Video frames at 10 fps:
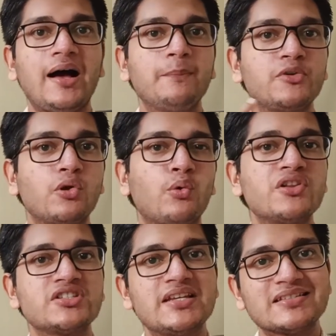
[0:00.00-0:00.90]
आप
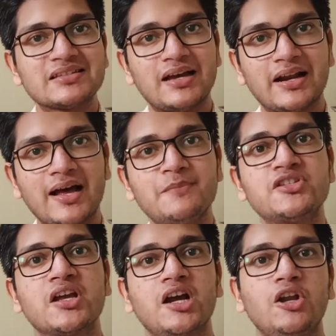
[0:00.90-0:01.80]
नोड जीएस
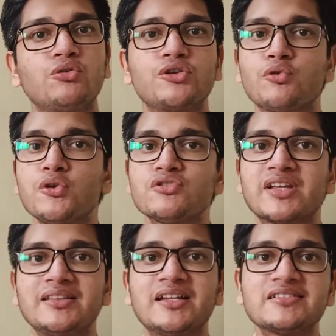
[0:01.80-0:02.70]
आराम से कर लोगे क्योंकि
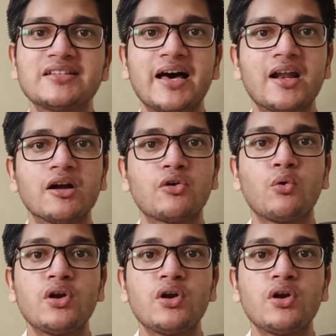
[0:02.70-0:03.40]
उसके अंदर सारा